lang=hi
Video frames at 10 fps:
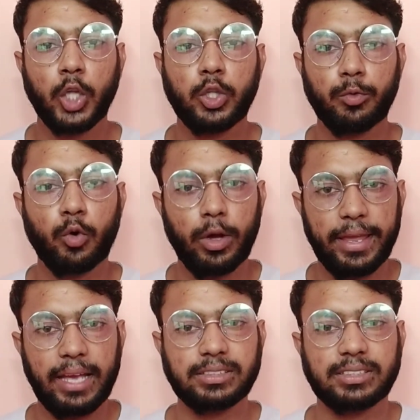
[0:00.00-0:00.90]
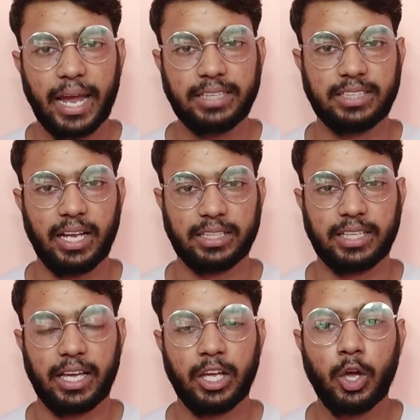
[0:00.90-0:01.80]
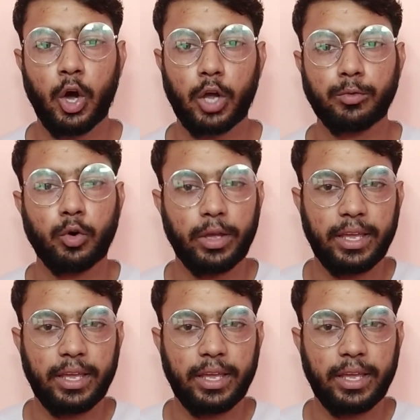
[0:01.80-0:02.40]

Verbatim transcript: तो वो एक साइड चलाता है और वो